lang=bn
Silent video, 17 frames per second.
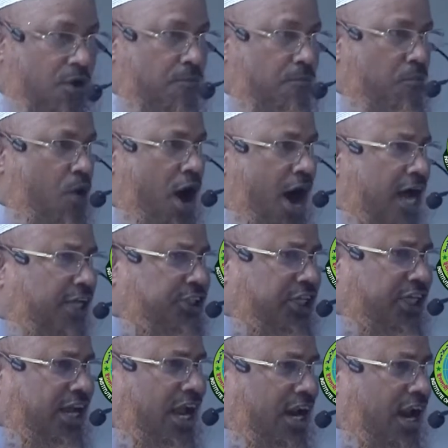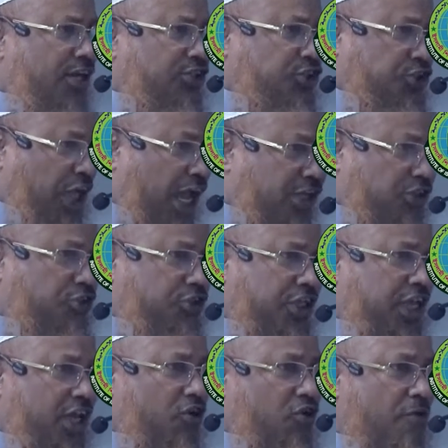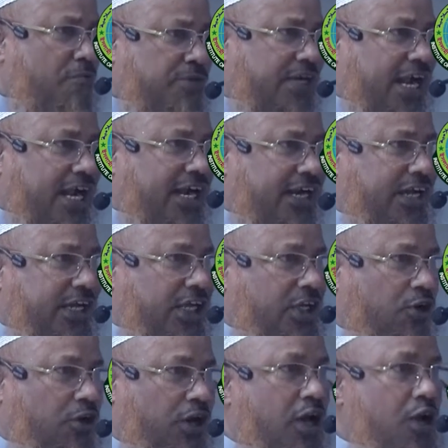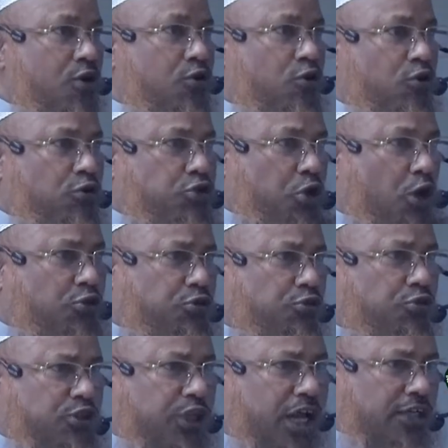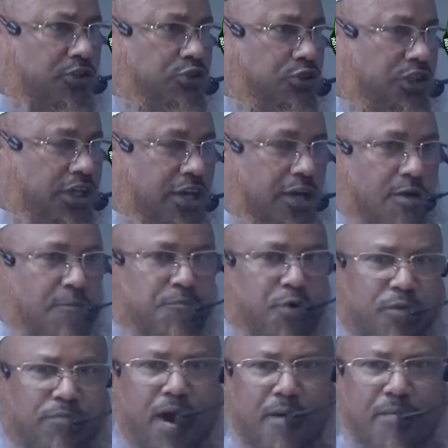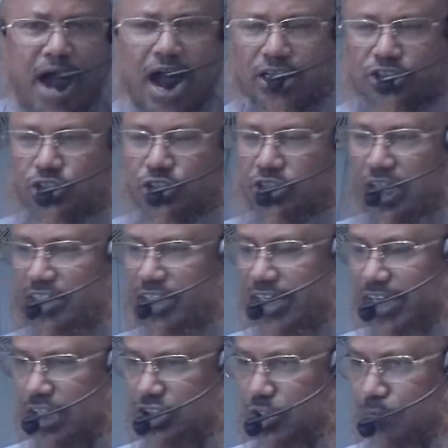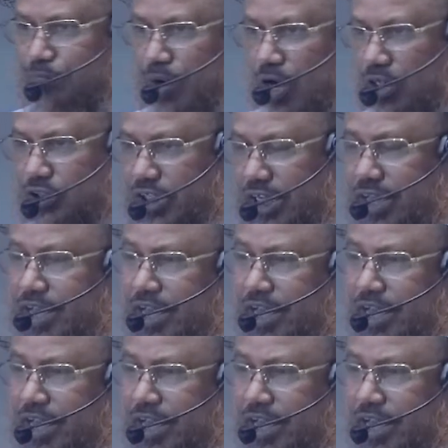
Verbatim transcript: মুহাজিরান আনসার যদি এরকম ডাকাডাকি করে কোনো শত্রুতার যদি পূর্বাভাস তাদের কাছে পাওয়া যায়